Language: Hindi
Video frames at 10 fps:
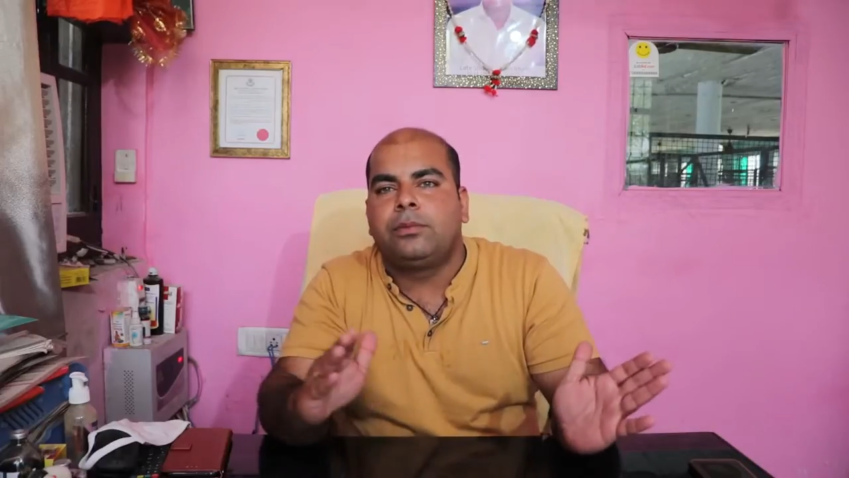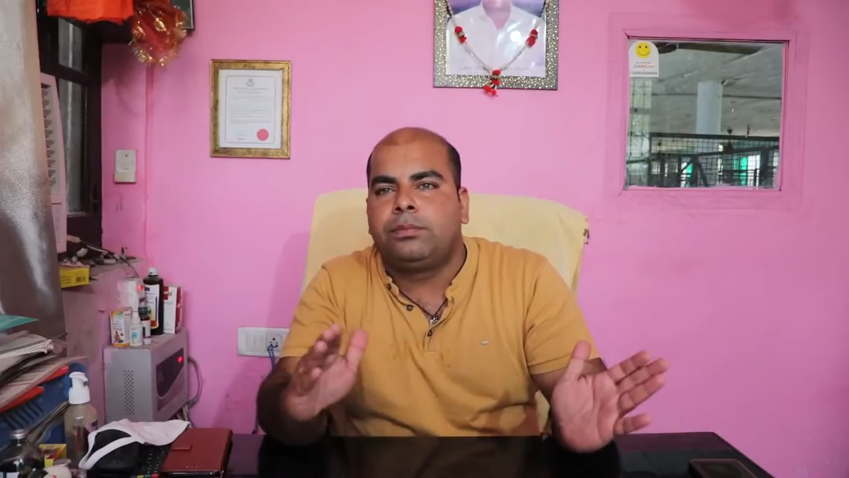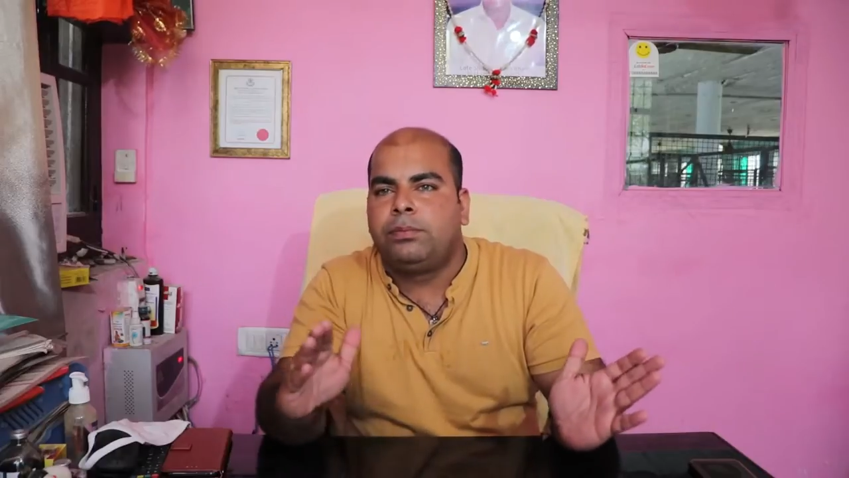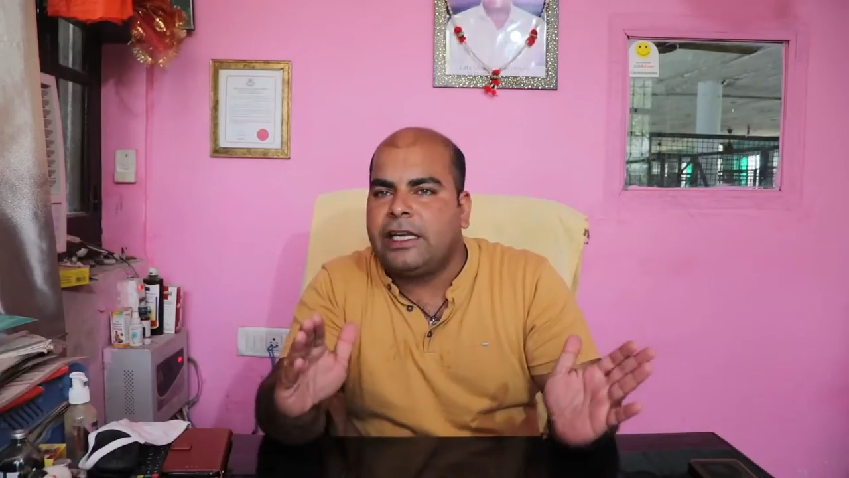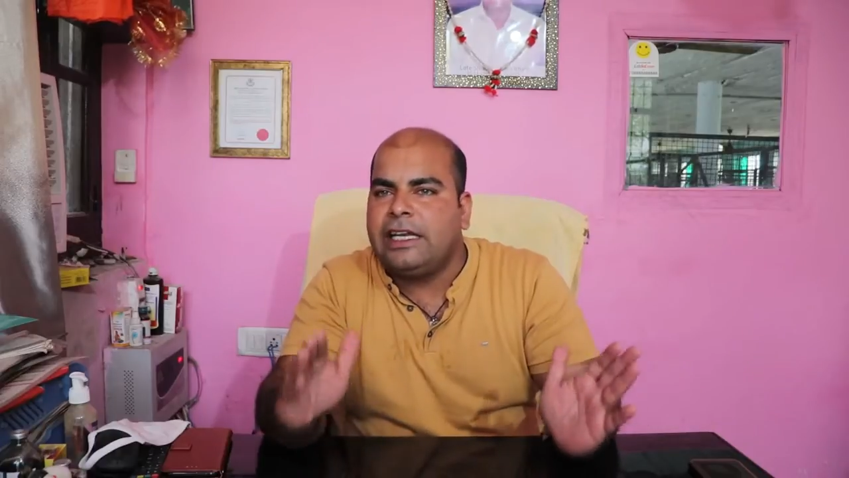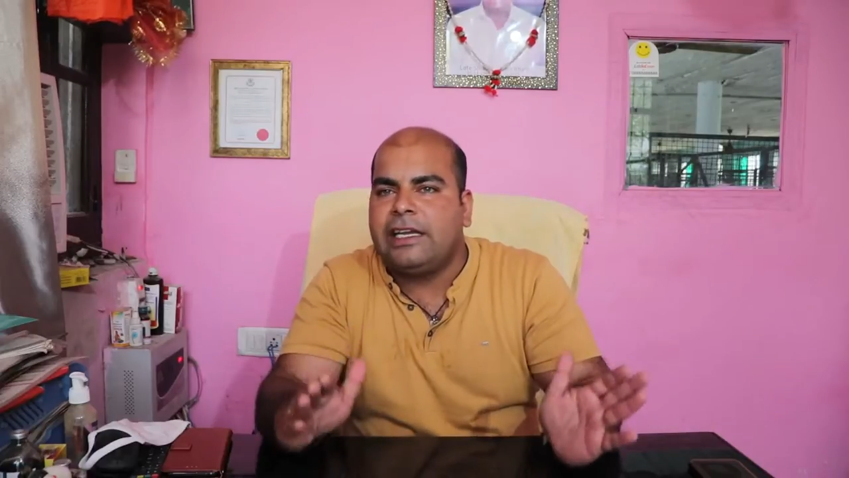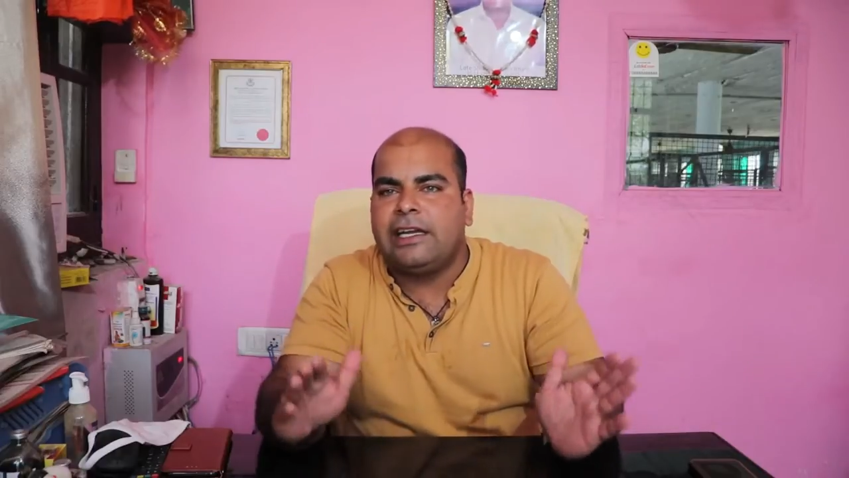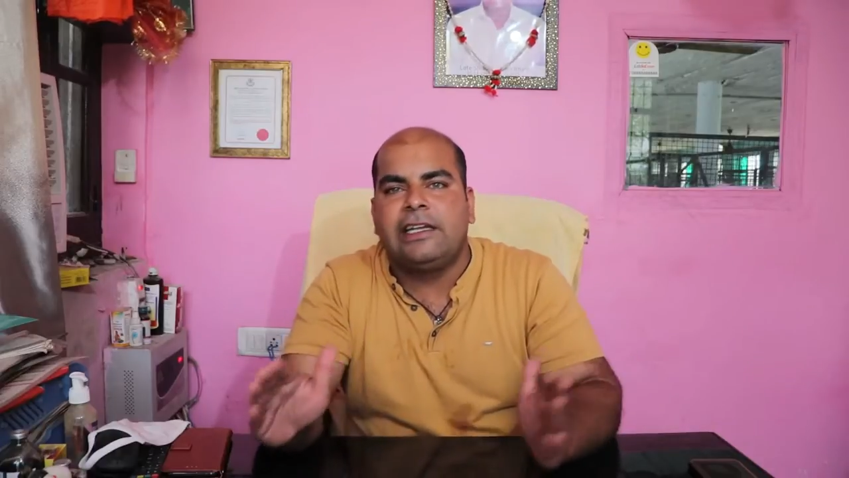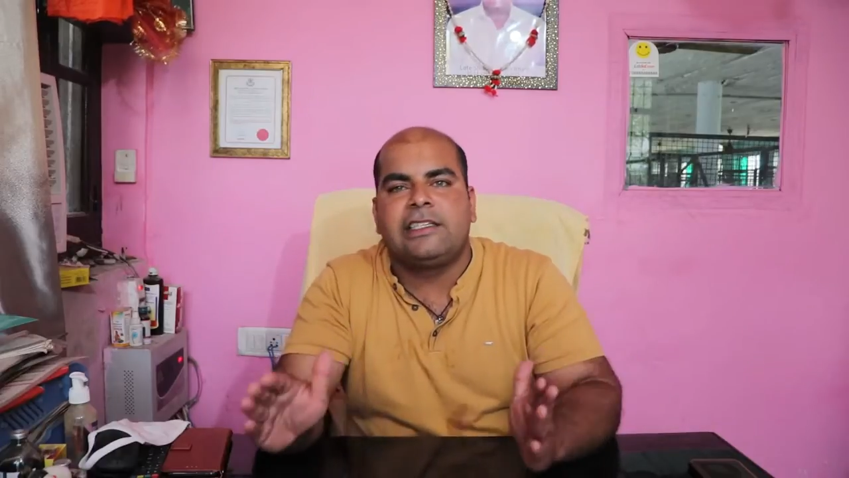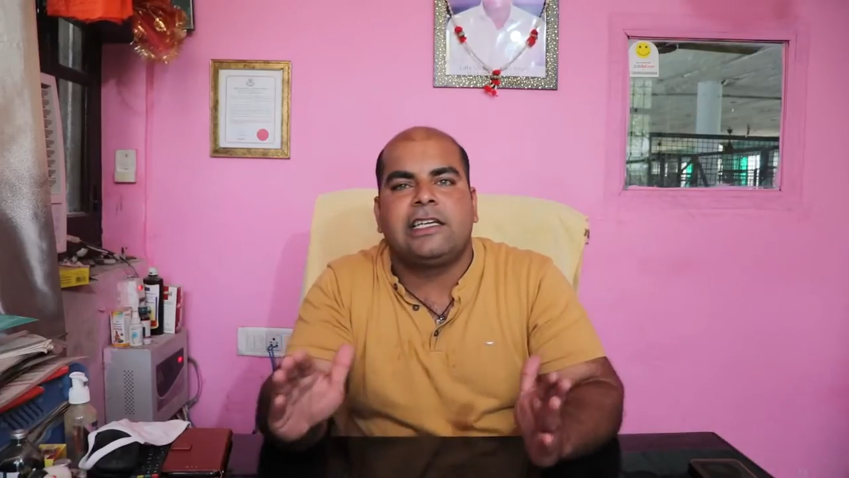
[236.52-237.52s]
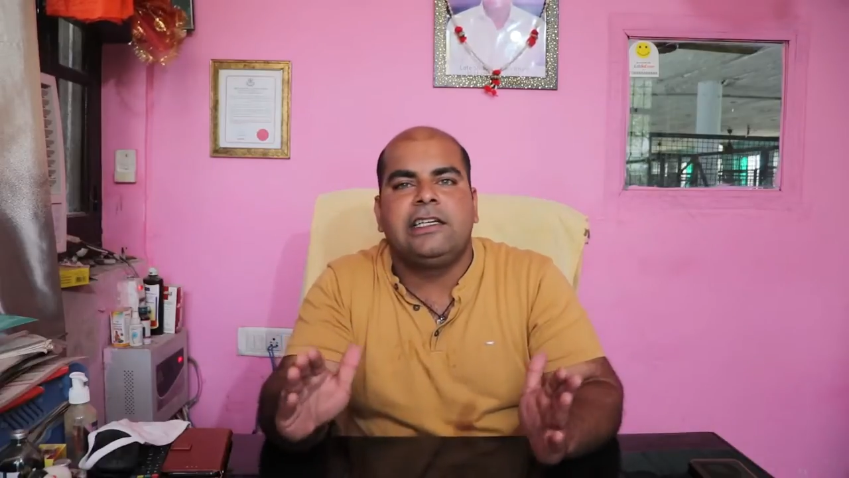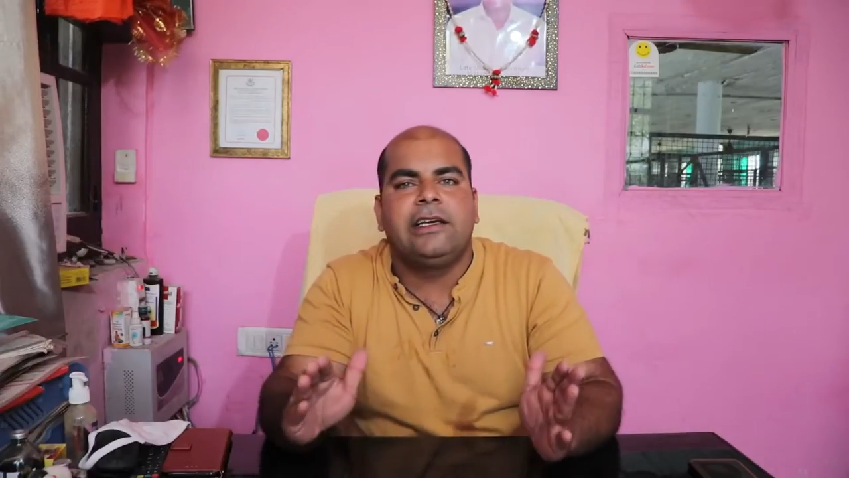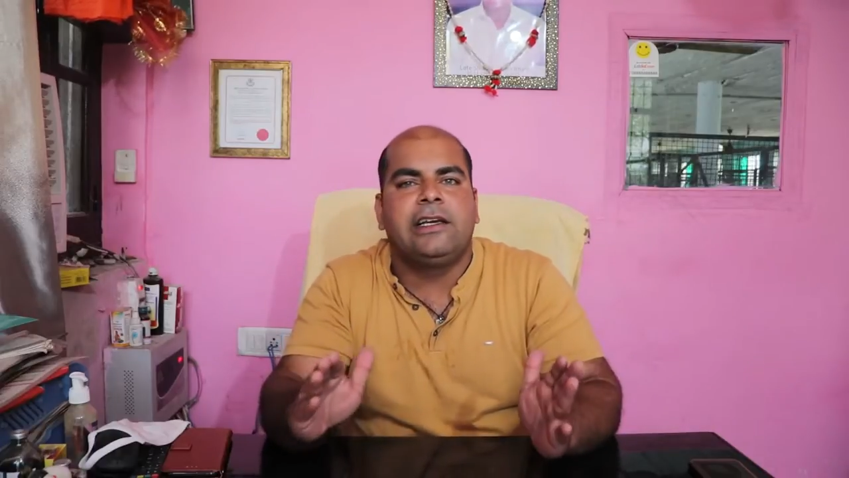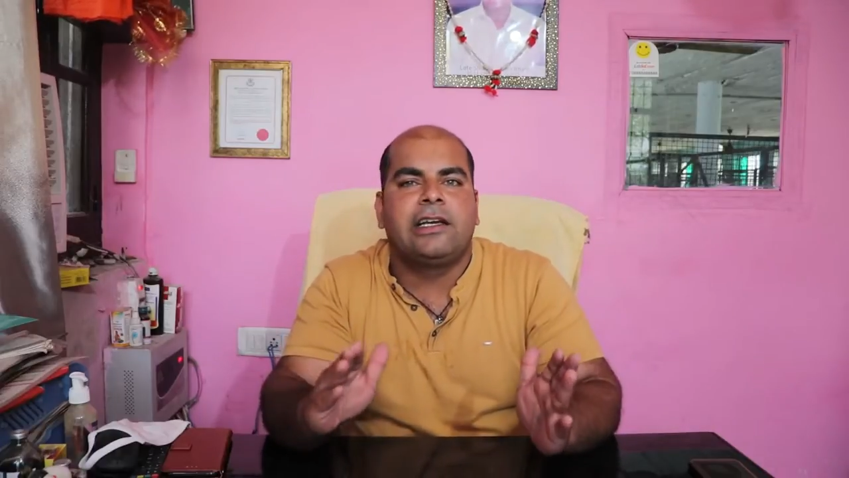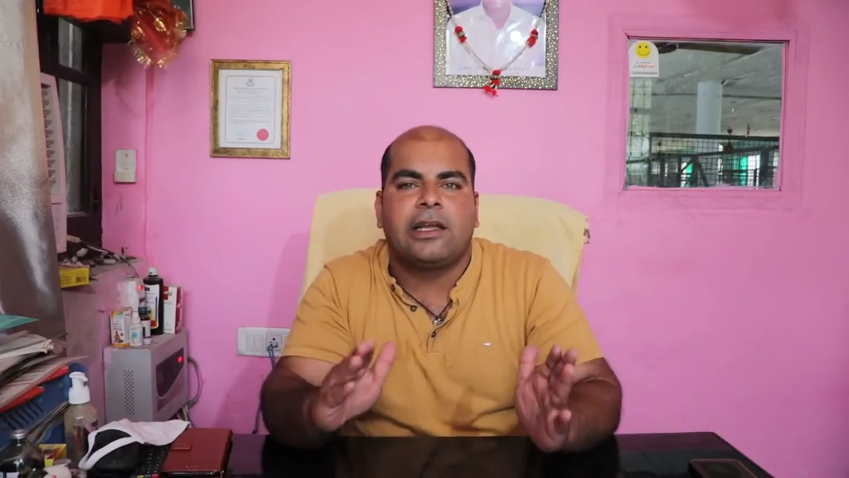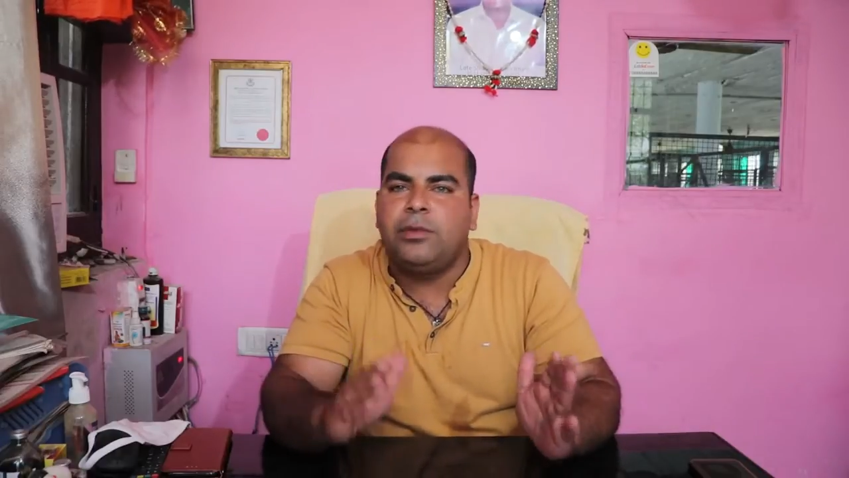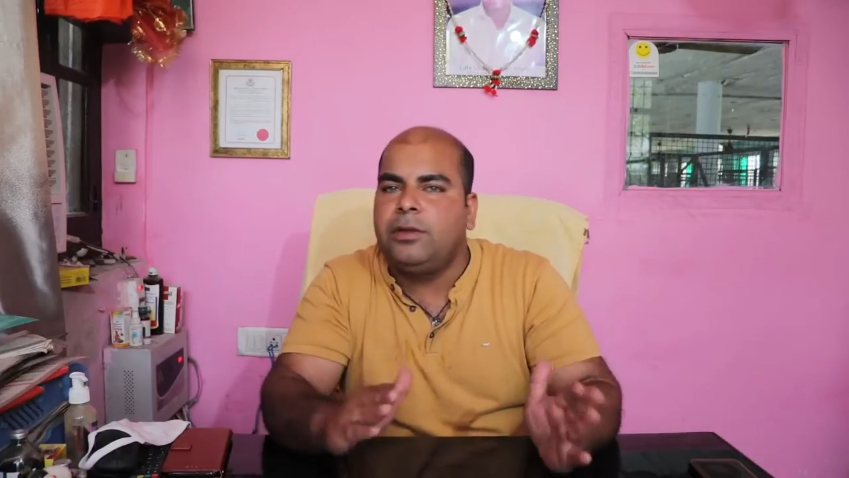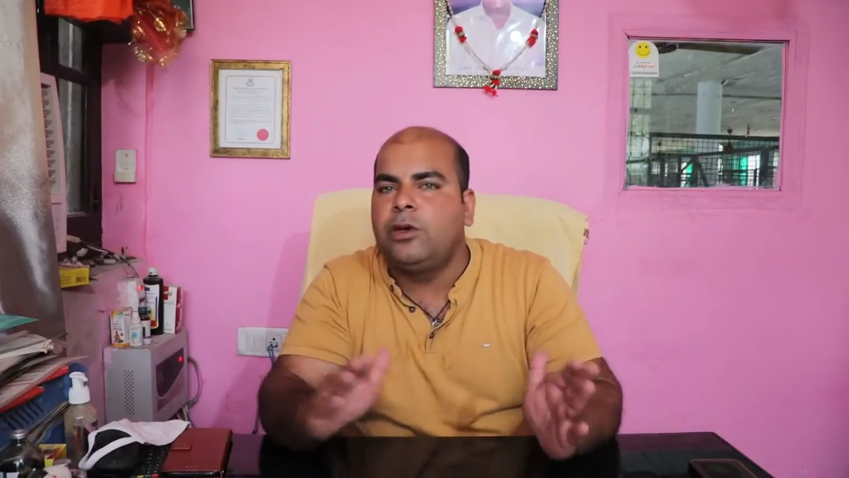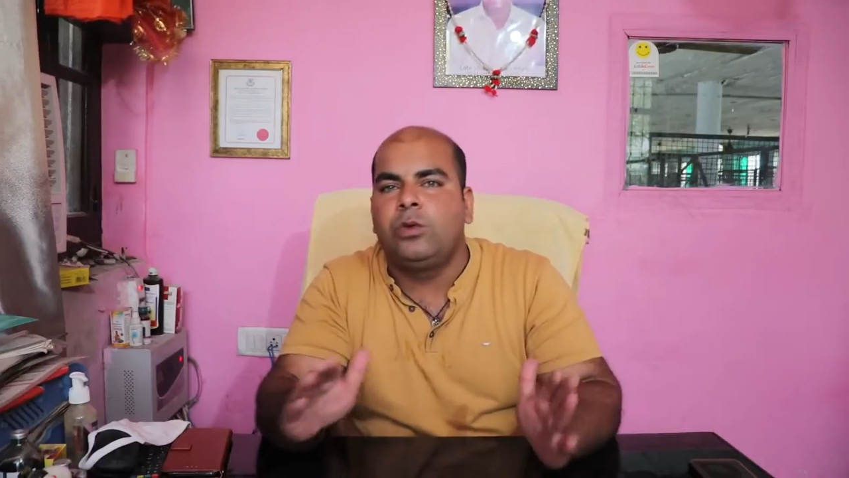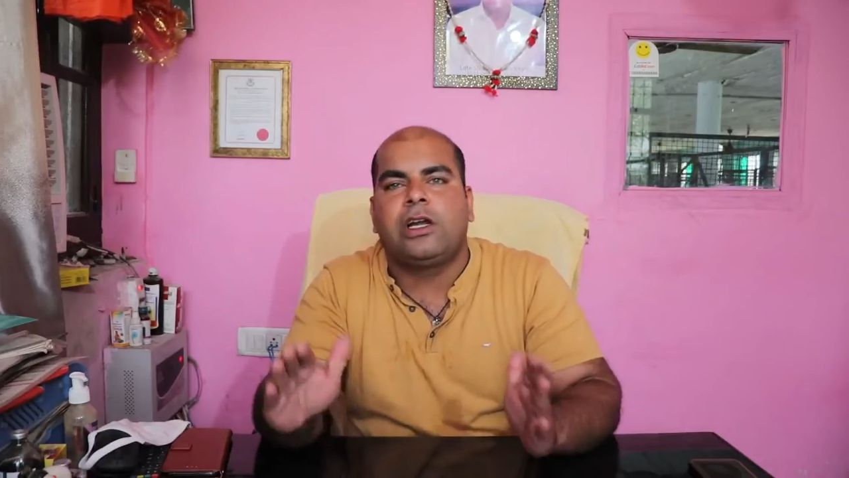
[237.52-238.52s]
बने रहने चाहिए गर्मी में
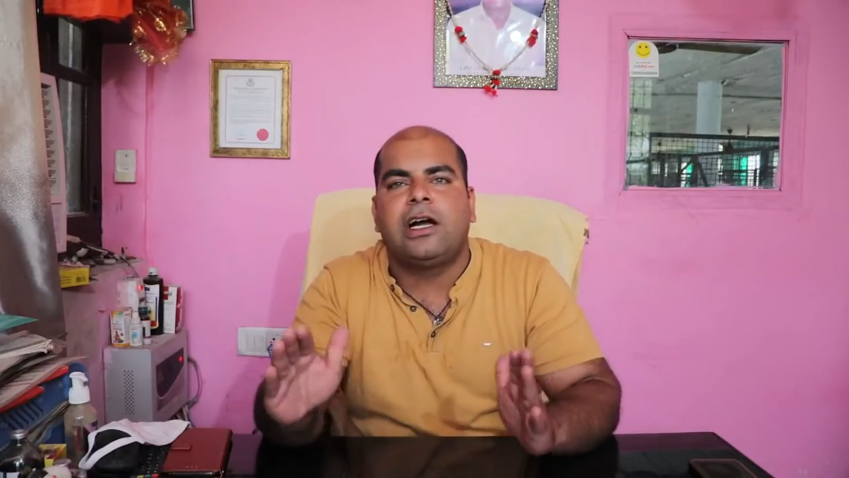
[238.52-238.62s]
उनका